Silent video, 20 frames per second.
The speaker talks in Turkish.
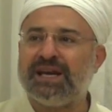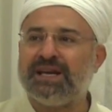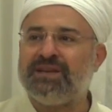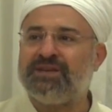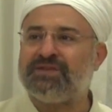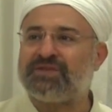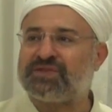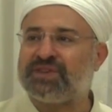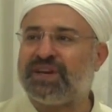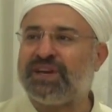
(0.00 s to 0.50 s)

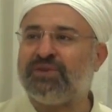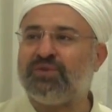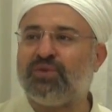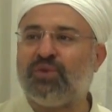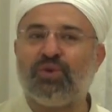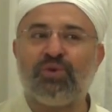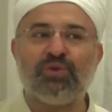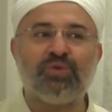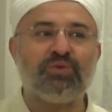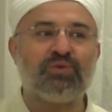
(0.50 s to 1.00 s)
insan
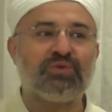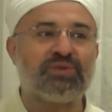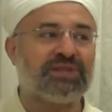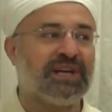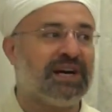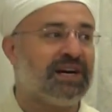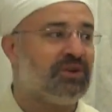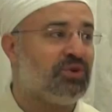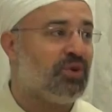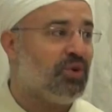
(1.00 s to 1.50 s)

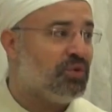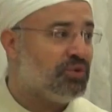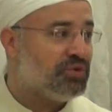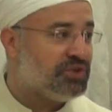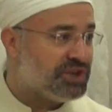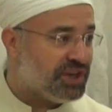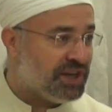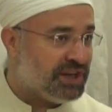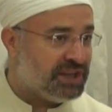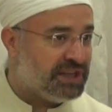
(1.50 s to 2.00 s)
oğlundan
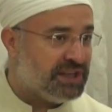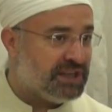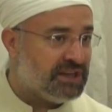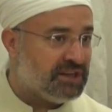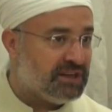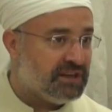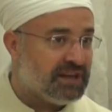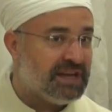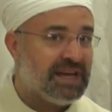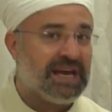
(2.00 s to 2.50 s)
önceydi